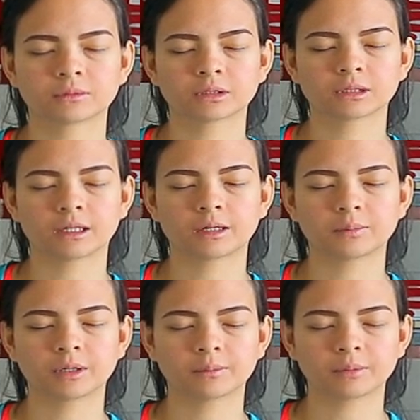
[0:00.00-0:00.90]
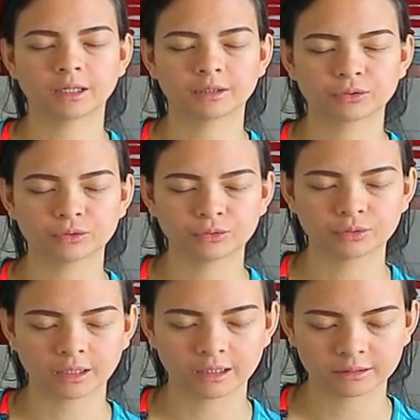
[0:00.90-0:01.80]
sekarang pelan-pelan
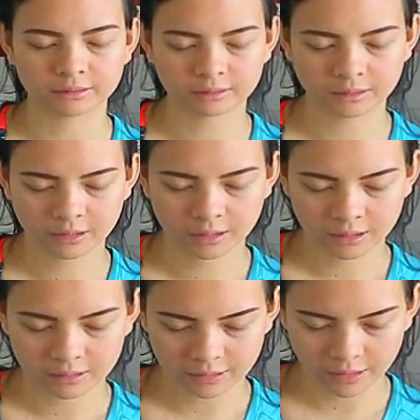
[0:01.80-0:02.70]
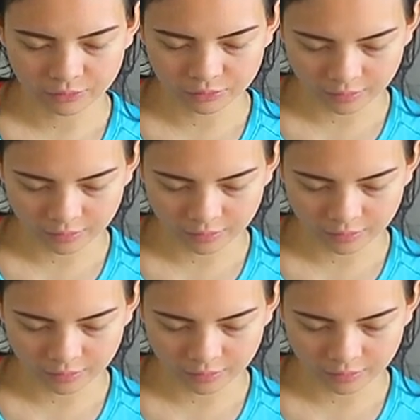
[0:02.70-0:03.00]
tundukkan dagu